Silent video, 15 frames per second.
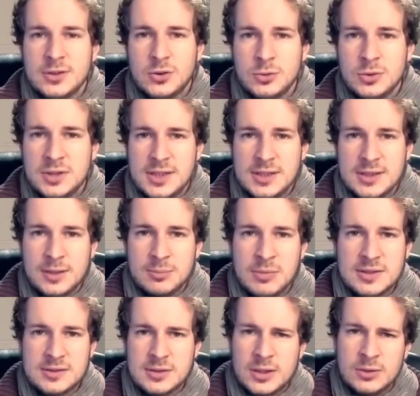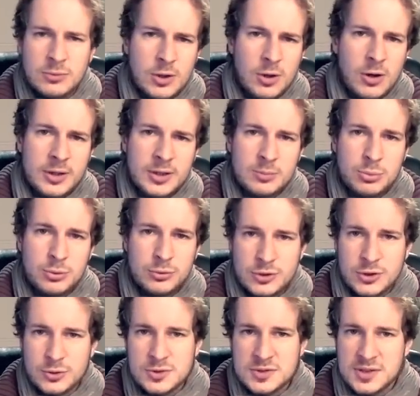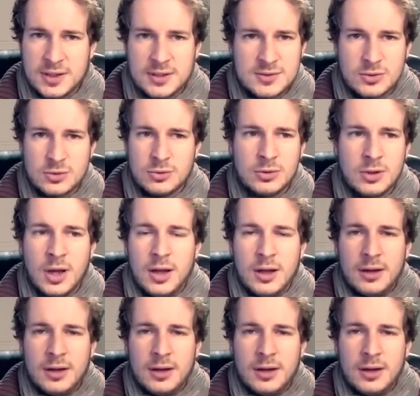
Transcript: Tontechnik, Mixing, Recording, Producing, so